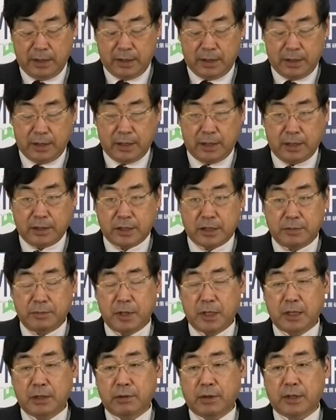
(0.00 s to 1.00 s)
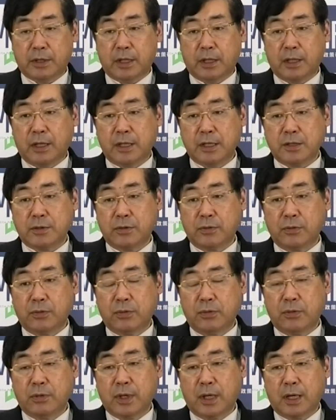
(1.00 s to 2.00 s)
えー、知名度が高い人の
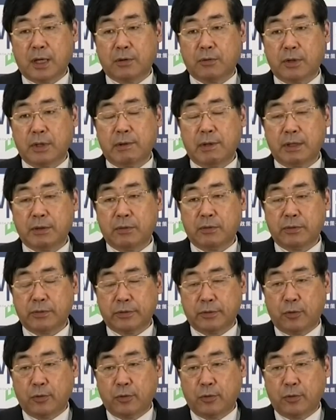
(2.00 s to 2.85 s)
方が、これはあの、